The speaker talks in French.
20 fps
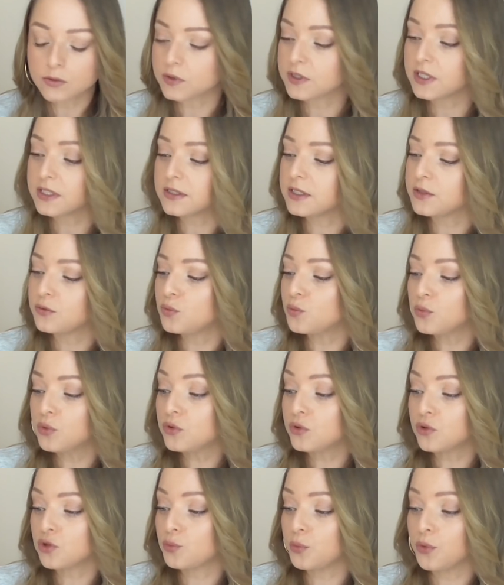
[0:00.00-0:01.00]
Donc ça, c'est une
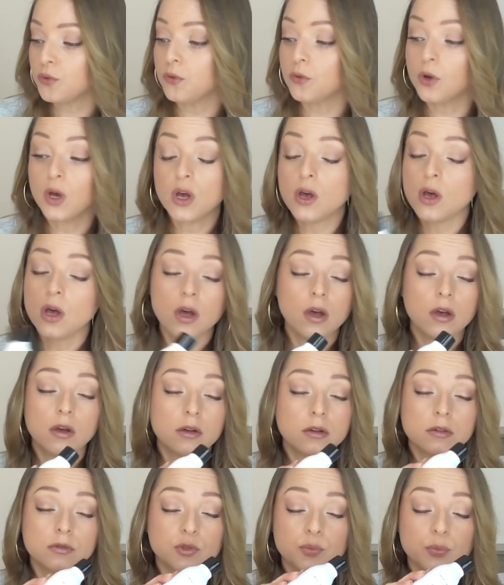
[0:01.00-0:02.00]
poudre que je
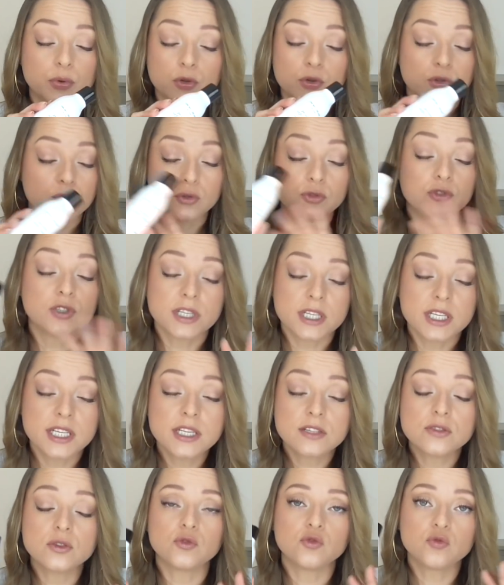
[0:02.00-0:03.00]
peux, que
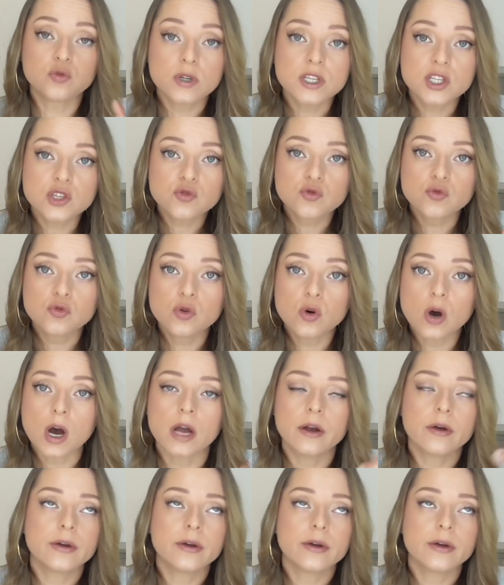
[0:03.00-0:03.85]
j'utilise tous les jours.